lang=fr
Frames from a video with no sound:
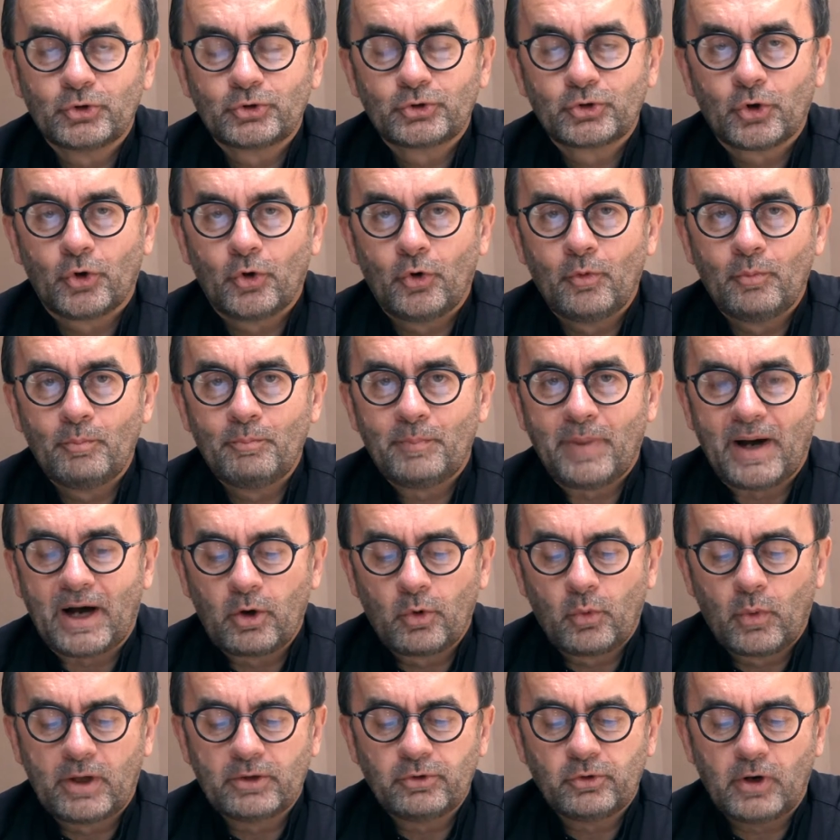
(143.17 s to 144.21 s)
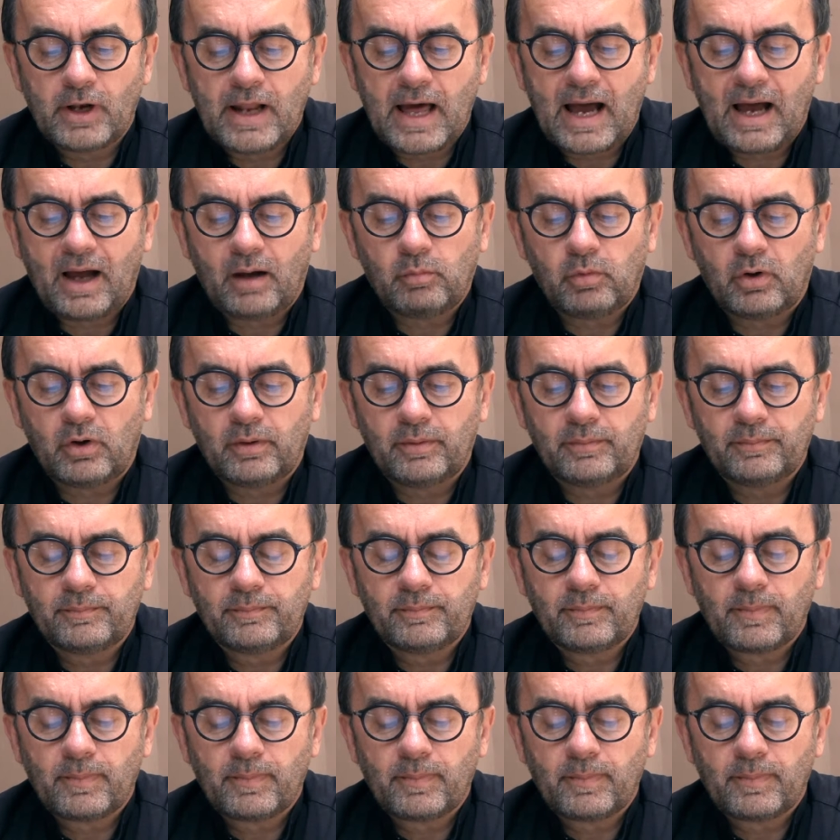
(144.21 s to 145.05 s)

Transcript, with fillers: tombe pas loin de l'arbre.